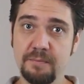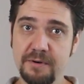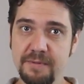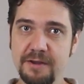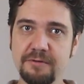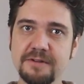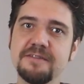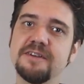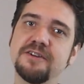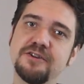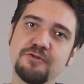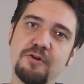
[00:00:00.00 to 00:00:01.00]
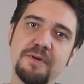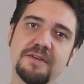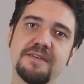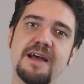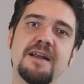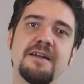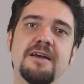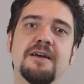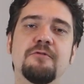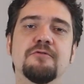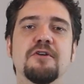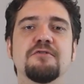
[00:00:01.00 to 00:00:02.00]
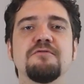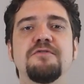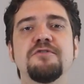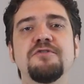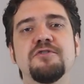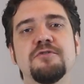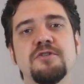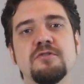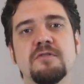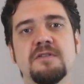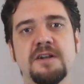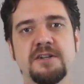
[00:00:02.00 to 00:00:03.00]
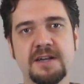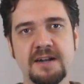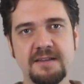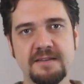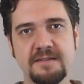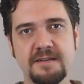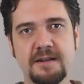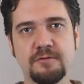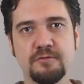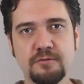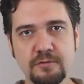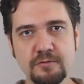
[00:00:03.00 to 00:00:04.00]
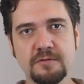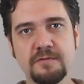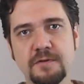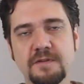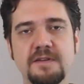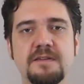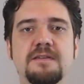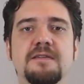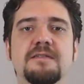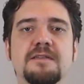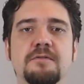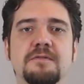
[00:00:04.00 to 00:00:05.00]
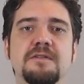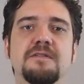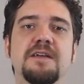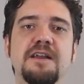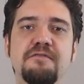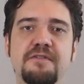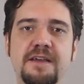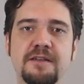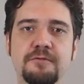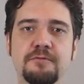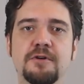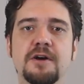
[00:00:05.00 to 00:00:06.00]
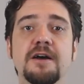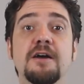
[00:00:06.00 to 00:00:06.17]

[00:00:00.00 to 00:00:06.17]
Primeiro, antes de a gente começar o nosso vídeo de hoje, eu gostaria de agradecer a todos vocês que estão se inscrevendo,